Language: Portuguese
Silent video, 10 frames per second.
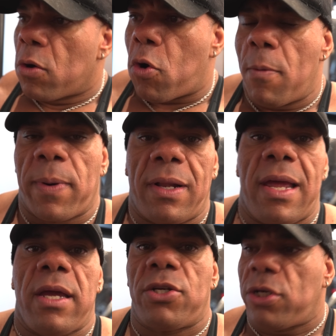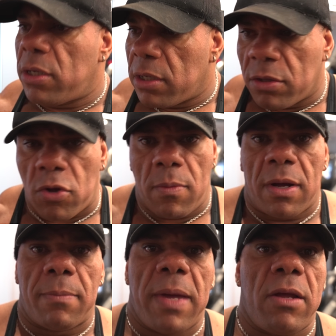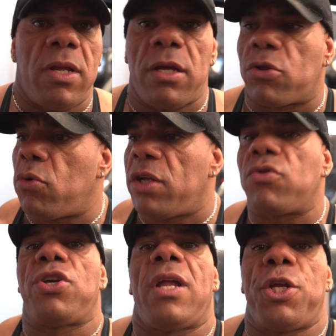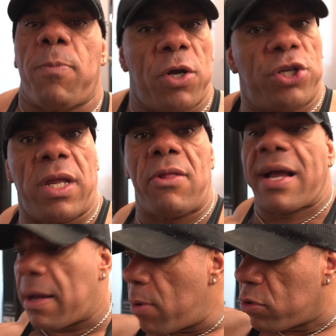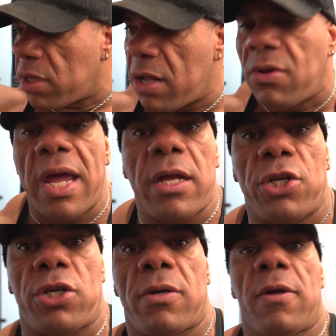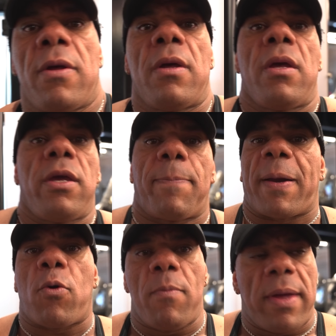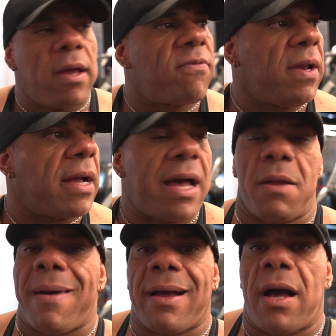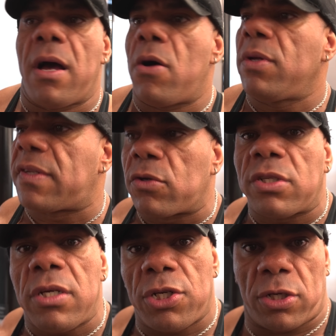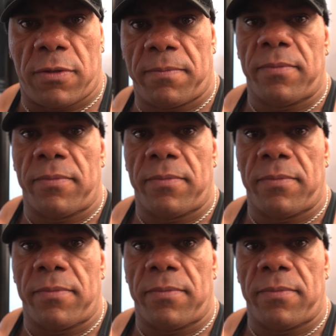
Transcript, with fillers: compra leite e toma meio litro, um litro de leite pós-treino. Acabou o treino, leite. E para comer? Eu falei, cara, macarrão e salsicha.